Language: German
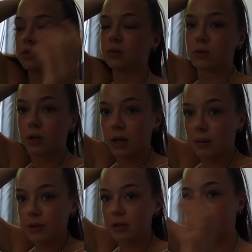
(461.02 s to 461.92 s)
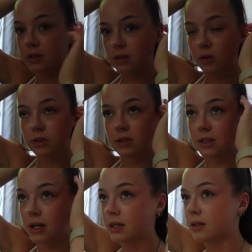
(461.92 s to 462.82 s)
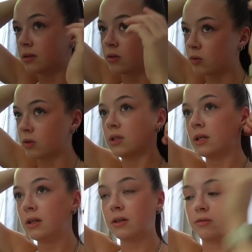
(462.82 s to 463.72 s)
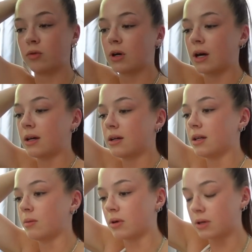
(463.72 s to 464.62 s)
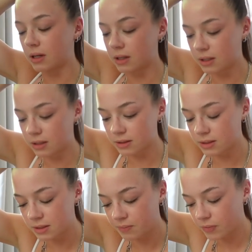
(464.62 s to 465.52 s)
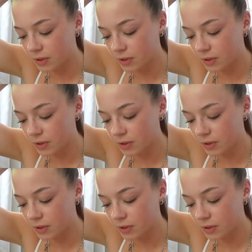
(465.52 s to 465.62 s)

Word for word: So, dann habe ich hier jetzt noch die Seiten und hinten, wo kein Kleber eigentlich ist.